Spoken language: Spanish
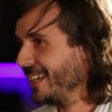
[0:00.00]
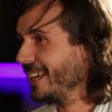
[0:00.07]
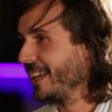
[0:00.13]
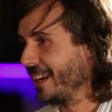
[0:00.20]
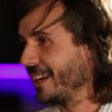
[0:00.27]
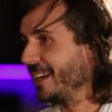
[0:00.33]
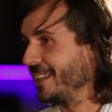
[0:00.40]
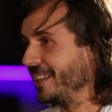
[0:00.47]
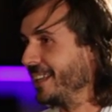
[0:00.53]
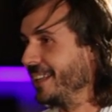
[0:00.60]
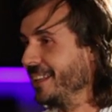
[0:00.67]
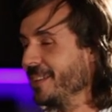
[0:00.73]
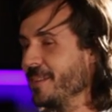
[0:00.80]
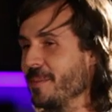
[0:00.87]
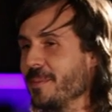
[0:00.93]
en
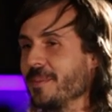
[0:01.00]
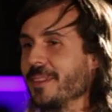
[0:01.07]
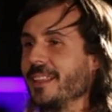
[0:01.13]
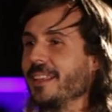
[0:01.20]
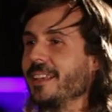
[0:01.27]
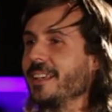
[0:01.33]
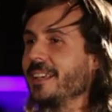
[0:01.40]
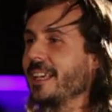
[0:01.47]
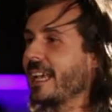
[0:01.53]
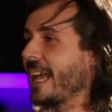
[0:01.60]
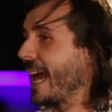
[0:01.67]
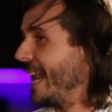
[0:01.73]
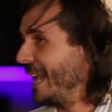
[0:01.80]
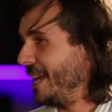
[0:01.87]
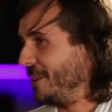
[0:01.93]
realidad,
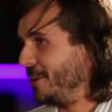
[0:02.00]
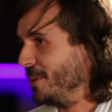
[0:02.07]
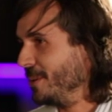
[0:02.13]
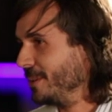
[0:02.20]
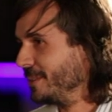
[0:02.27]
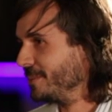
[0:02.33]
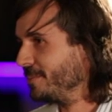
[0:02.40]
caleño,